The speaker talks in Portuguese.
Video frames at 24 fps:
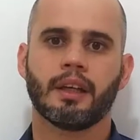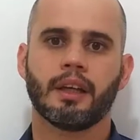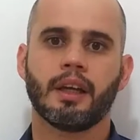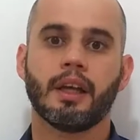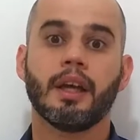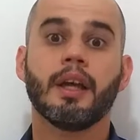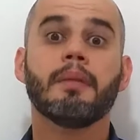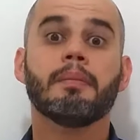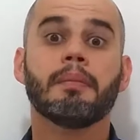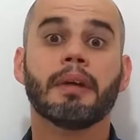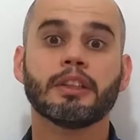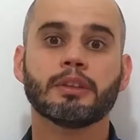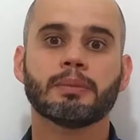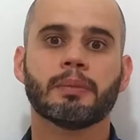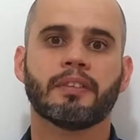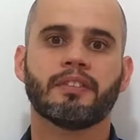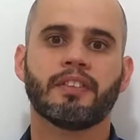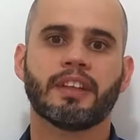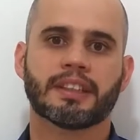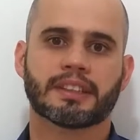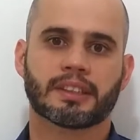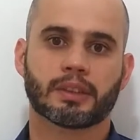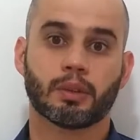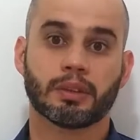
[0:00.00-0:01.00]
Mais uma vez,
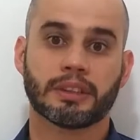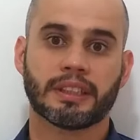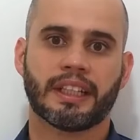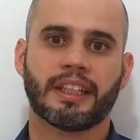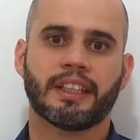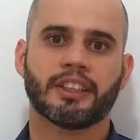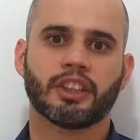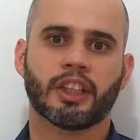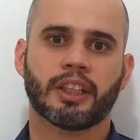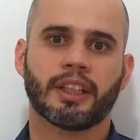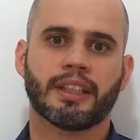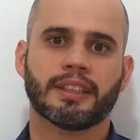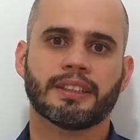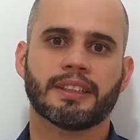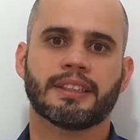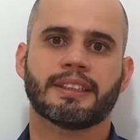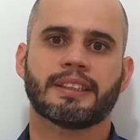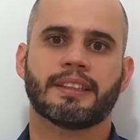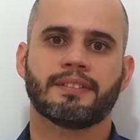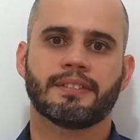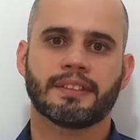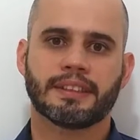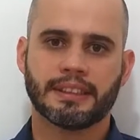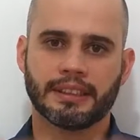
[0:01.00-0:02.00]
gostaria de agradecer a
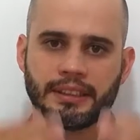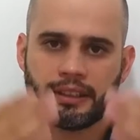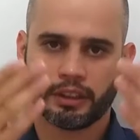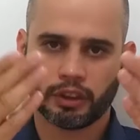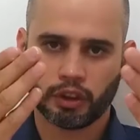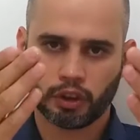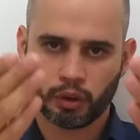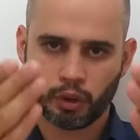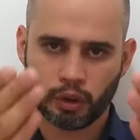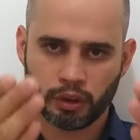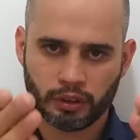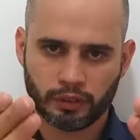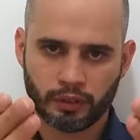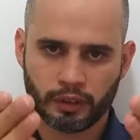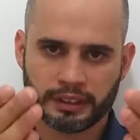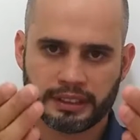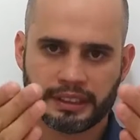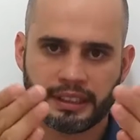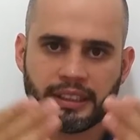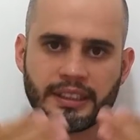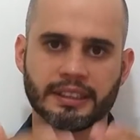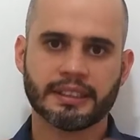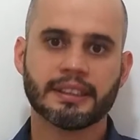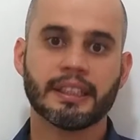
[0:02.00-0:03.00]
visita de todos
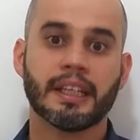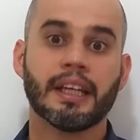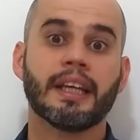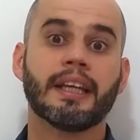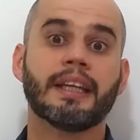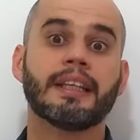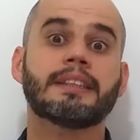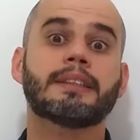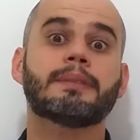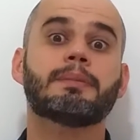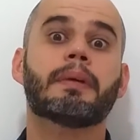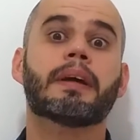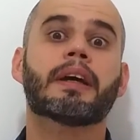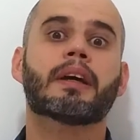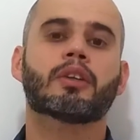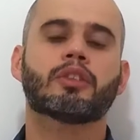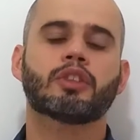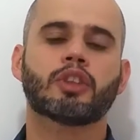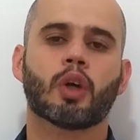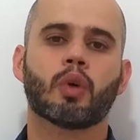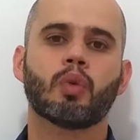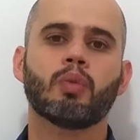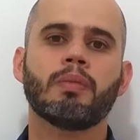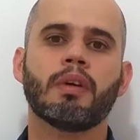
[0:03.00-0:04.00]
vocês e espero, de
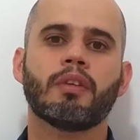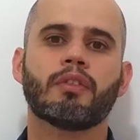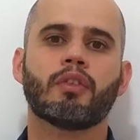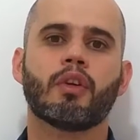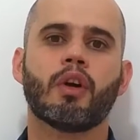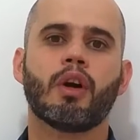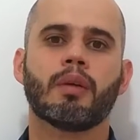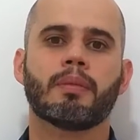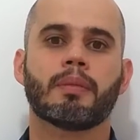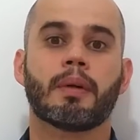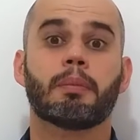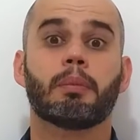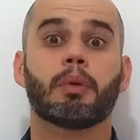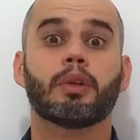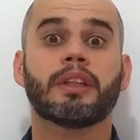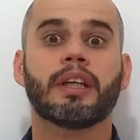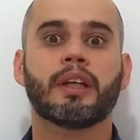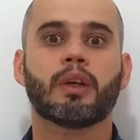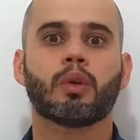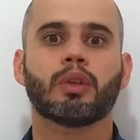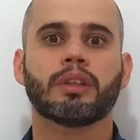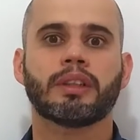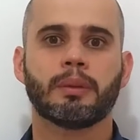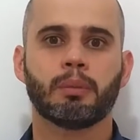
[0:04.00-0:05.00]
alguma forma, poder
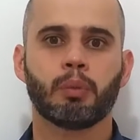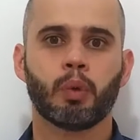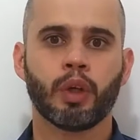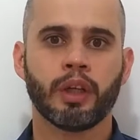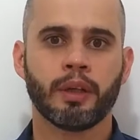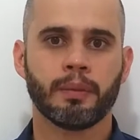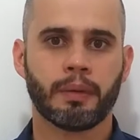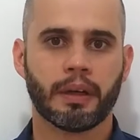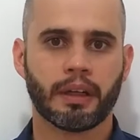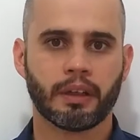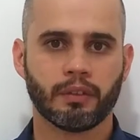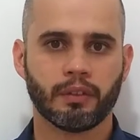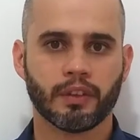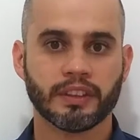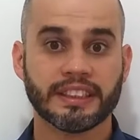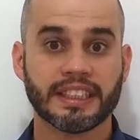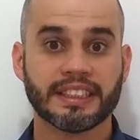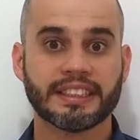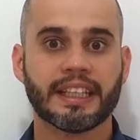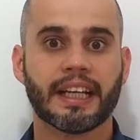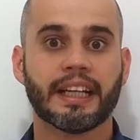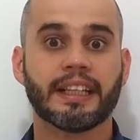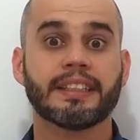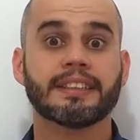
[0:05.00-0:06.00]
contribuir para que vocês
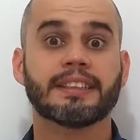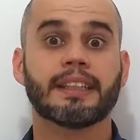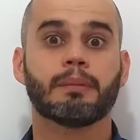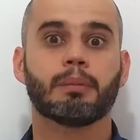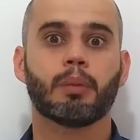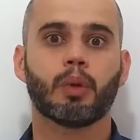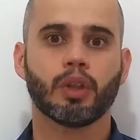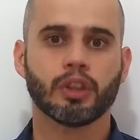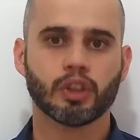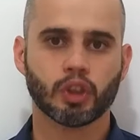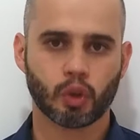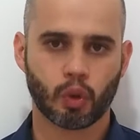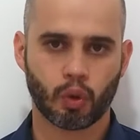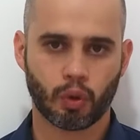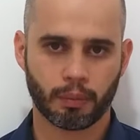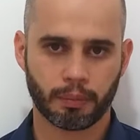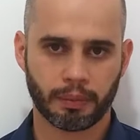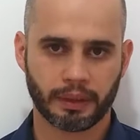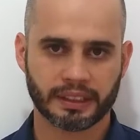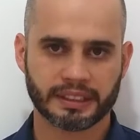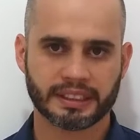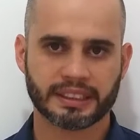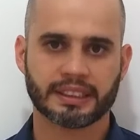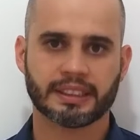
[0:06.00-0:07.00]
realizem boas
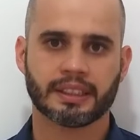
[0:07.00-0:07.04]
compras.